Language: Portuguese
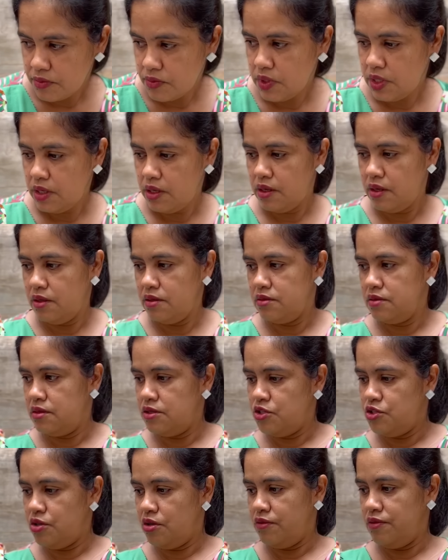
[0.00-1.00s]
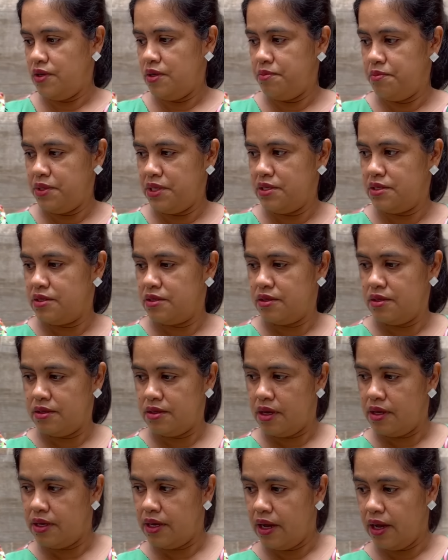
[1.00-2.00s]
É, esse jovem aí pensa que
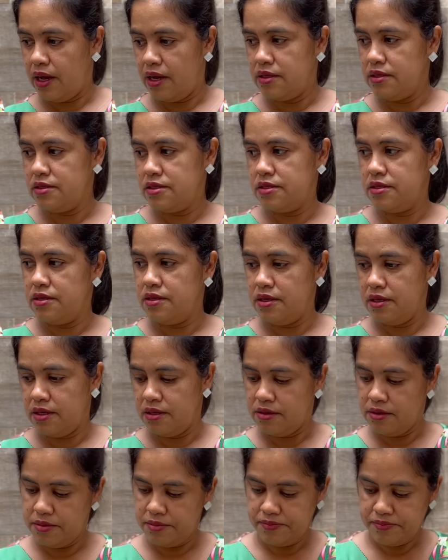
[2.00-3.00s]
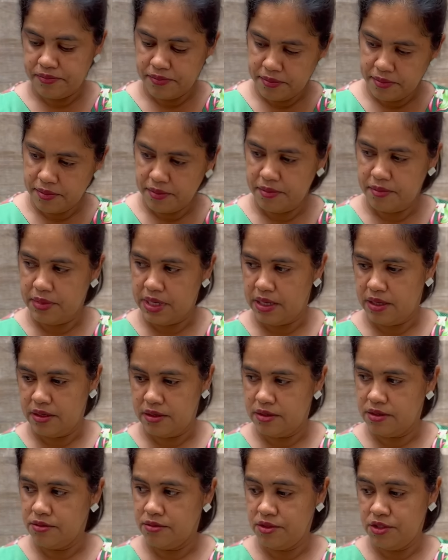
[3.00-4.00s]
está na carne seca.
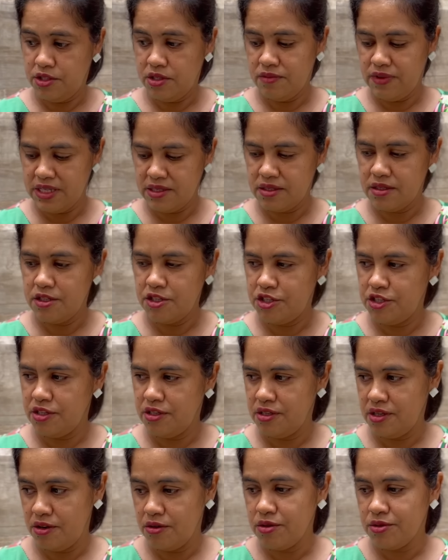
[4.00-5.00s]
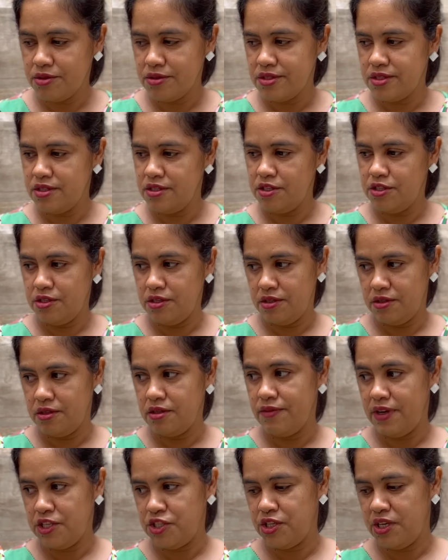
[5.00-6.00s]
Mas um dia vai sentir, né, o que eu estou sentindo, que
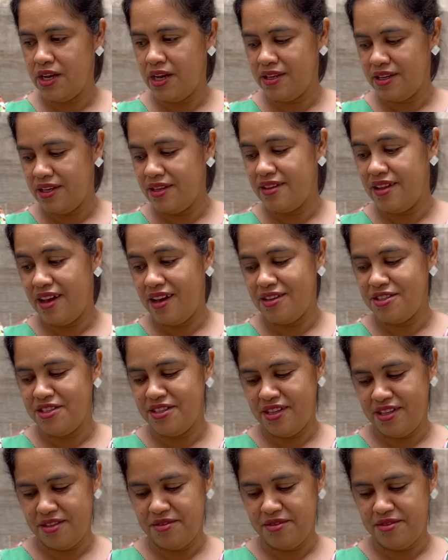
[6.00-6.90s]
vai chegar na idade, né?